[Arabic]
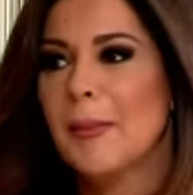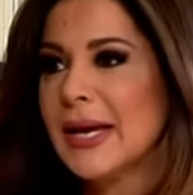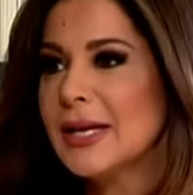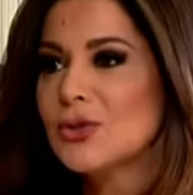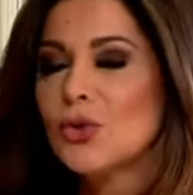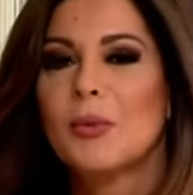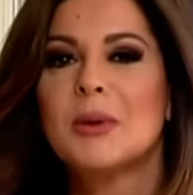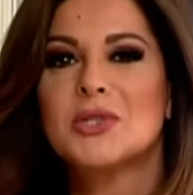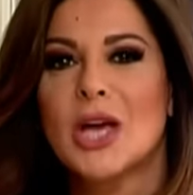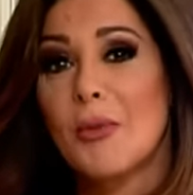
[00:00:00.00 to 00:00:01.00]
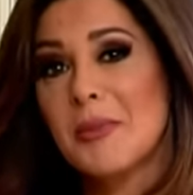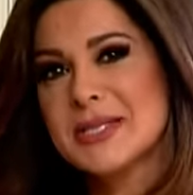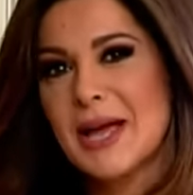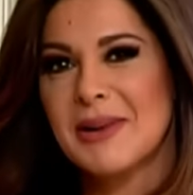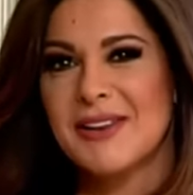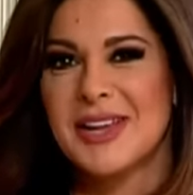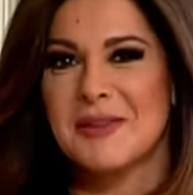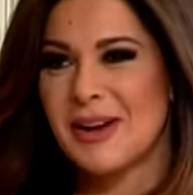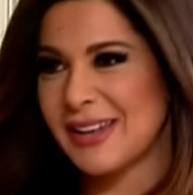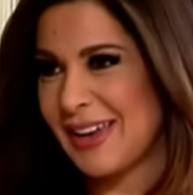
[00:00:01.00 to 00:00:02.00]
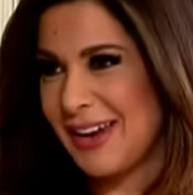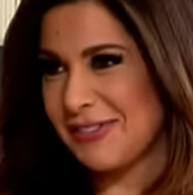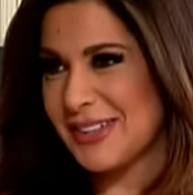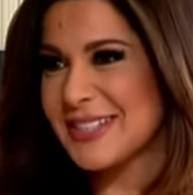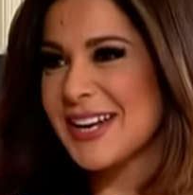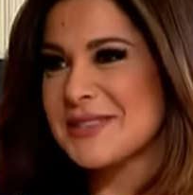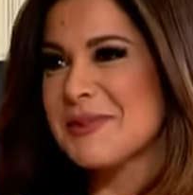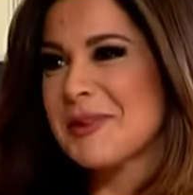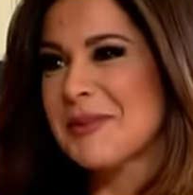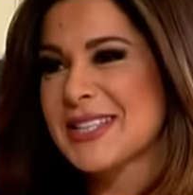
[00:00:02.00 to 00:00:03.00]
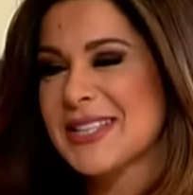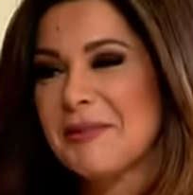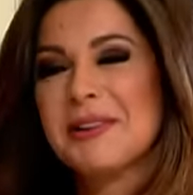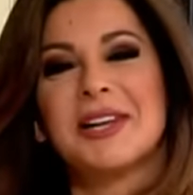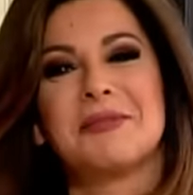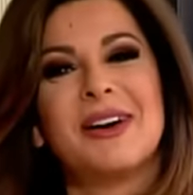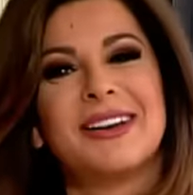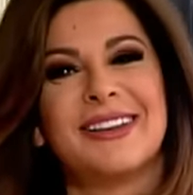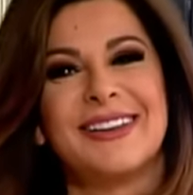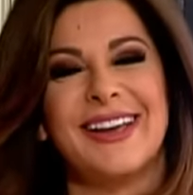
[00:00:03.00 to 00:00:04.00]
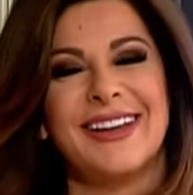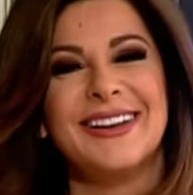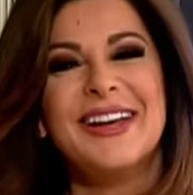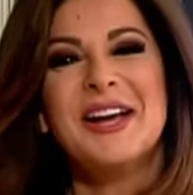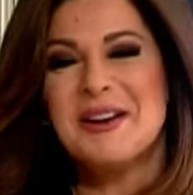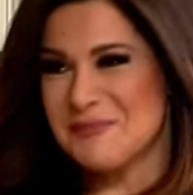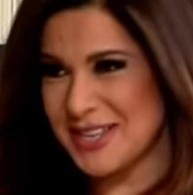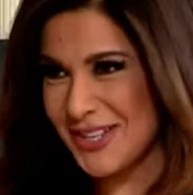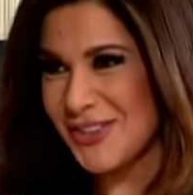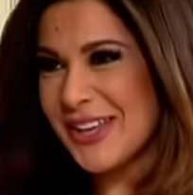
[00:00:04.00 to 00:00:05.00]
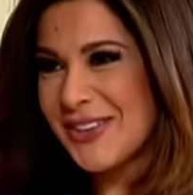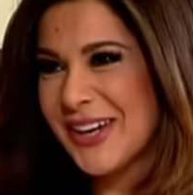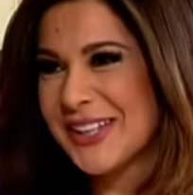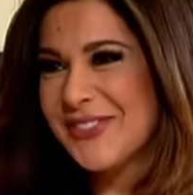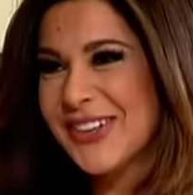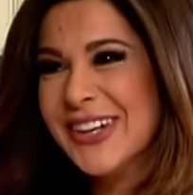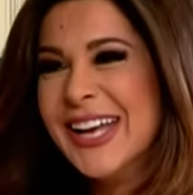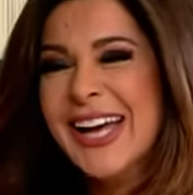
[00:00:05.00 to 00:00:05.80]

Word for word: بعيد وبمشي او ما بستعمل الفالي باركينج هلا في كثير اسباب لما تستعملي فالي باركينج يعني بس انه هيدي وحده منهم